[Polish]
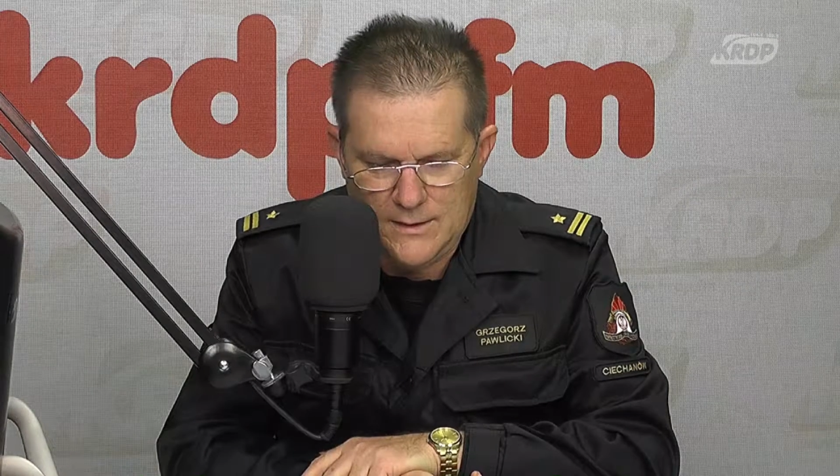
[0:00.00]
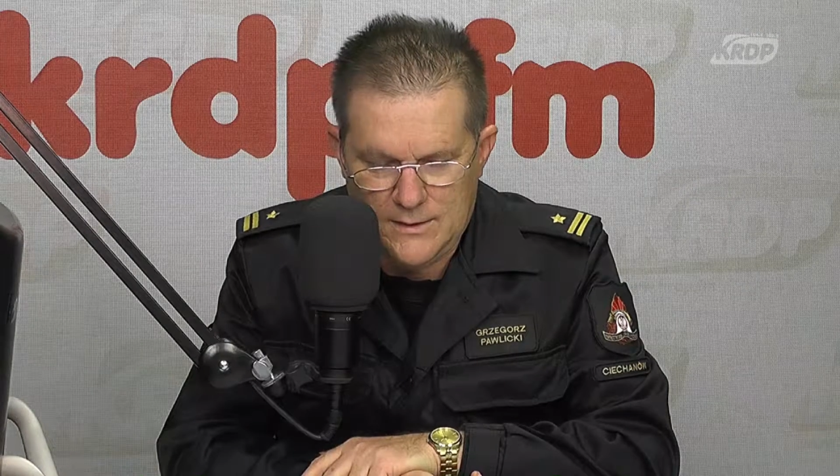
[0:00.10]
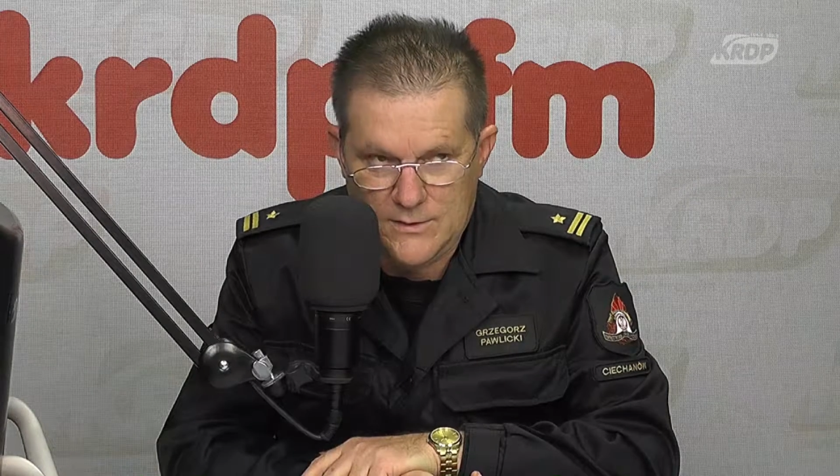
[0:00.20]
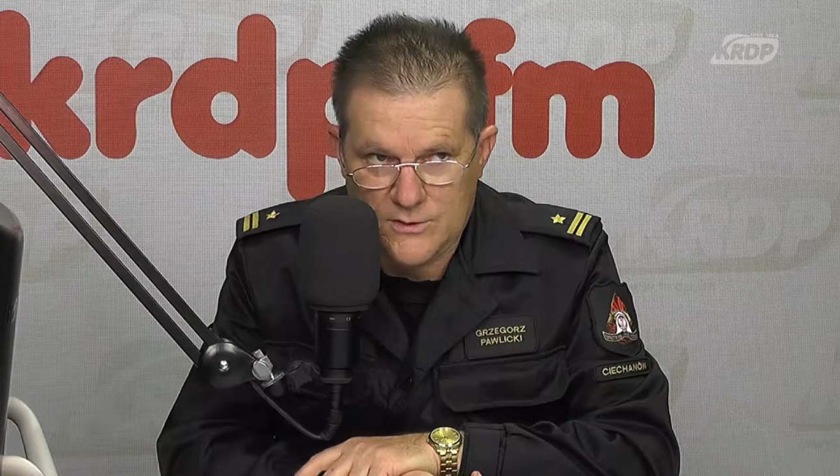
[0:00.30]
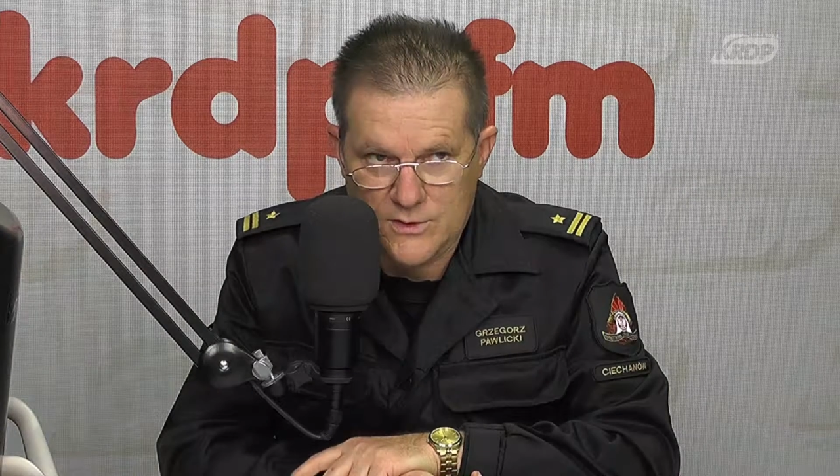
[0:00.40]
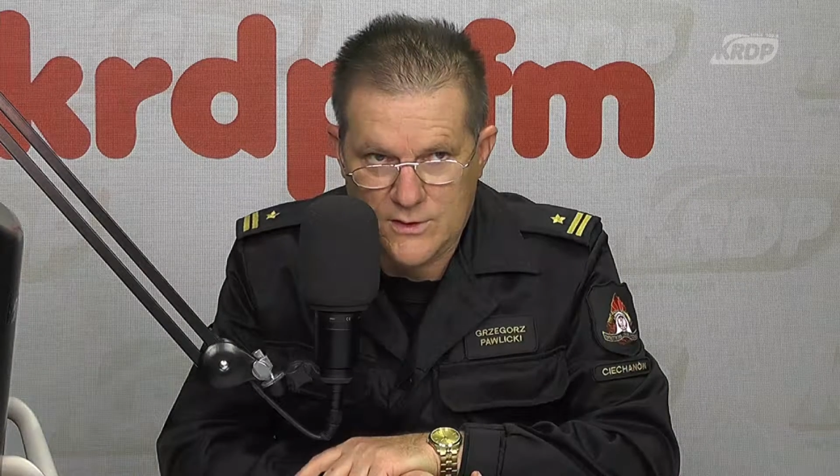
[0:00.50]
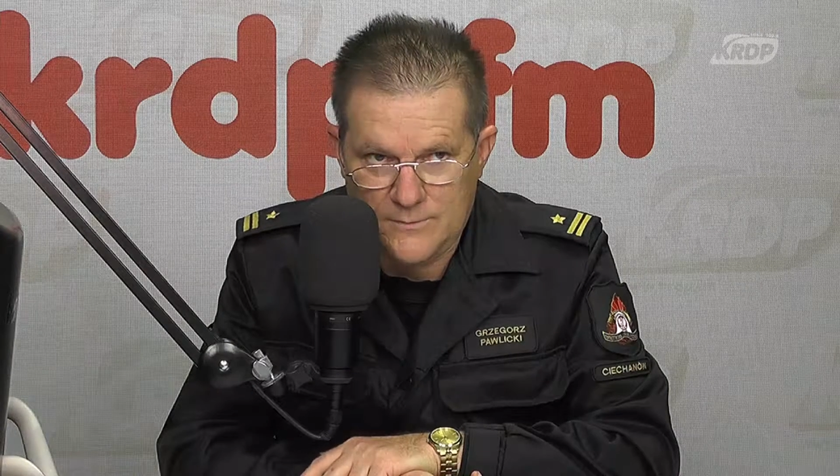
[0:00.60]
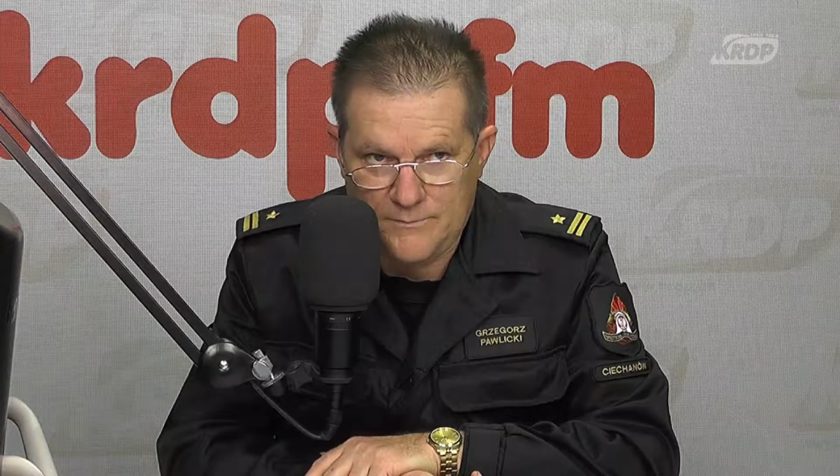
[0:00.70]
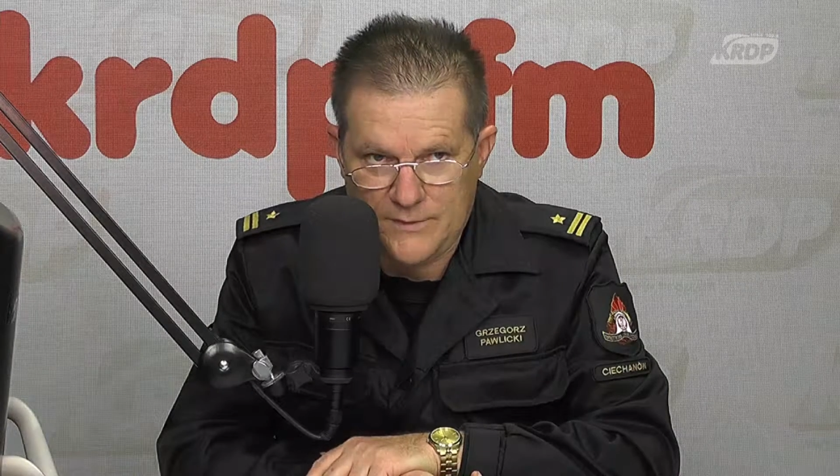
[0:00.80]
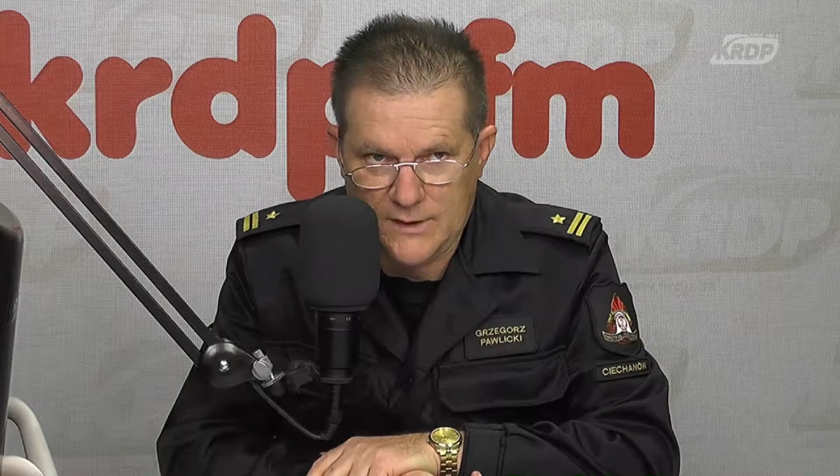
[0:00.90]

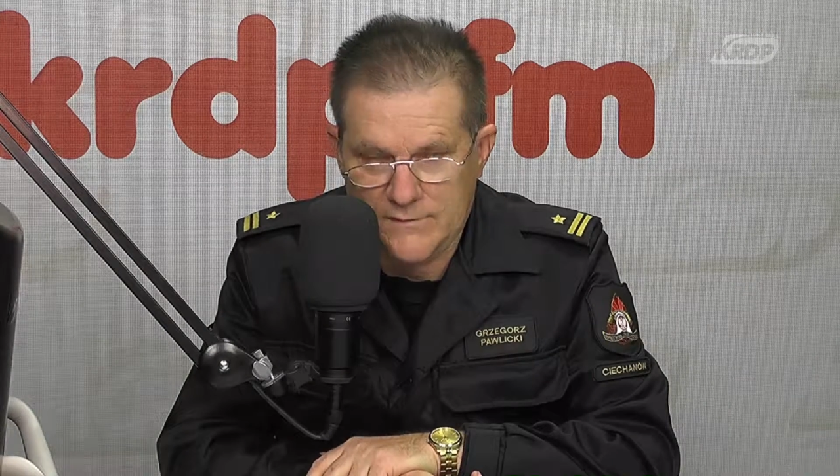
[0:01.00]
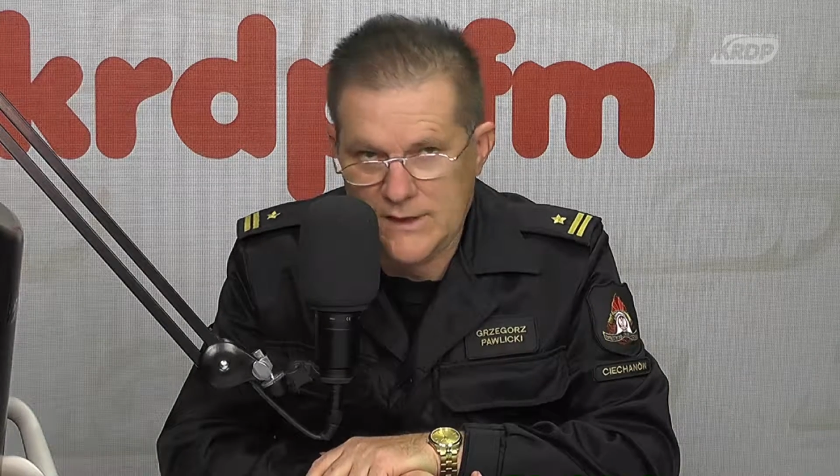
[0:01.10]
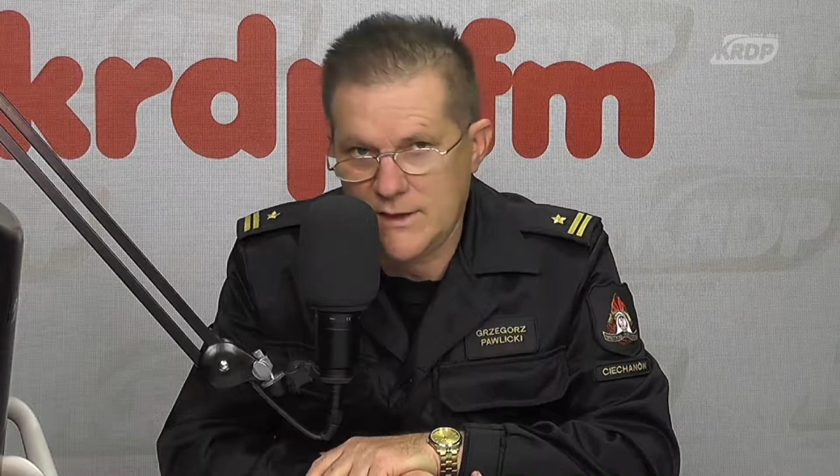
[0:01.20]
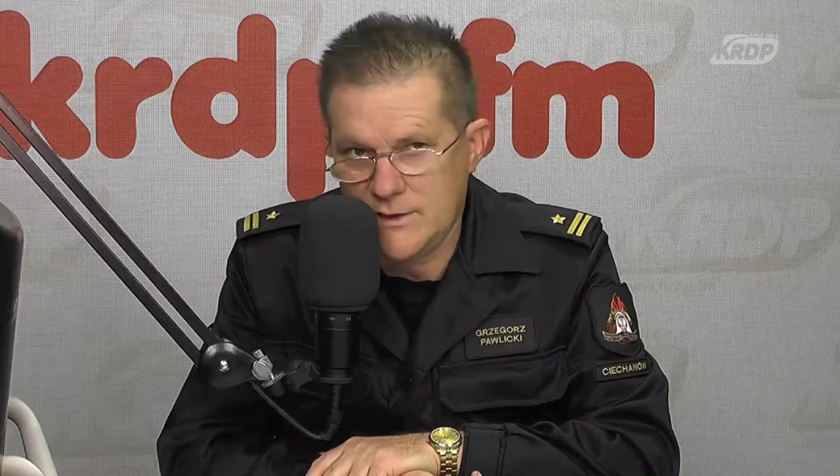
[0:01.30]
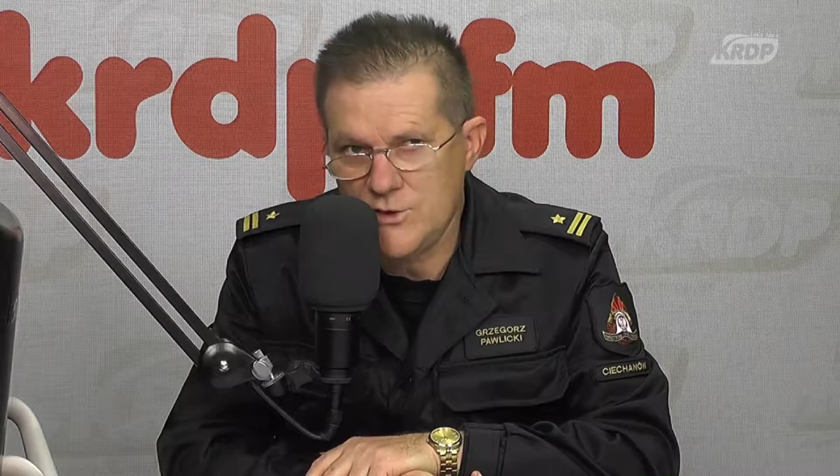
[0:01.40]
że w takich